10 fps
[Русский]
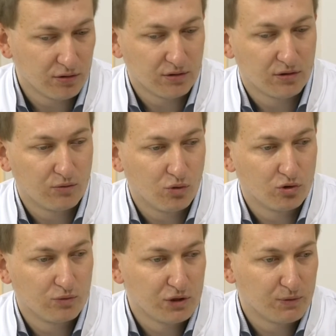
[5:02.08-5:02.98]
э,
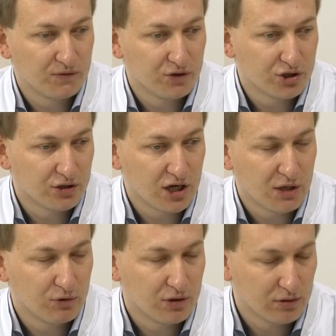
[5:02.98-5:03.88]
могут быть подвержены
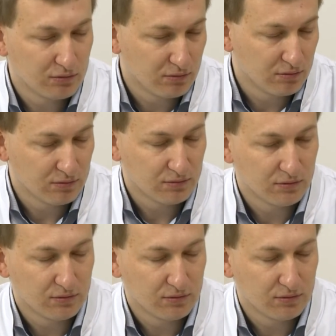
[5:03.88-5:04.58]
каким-то э,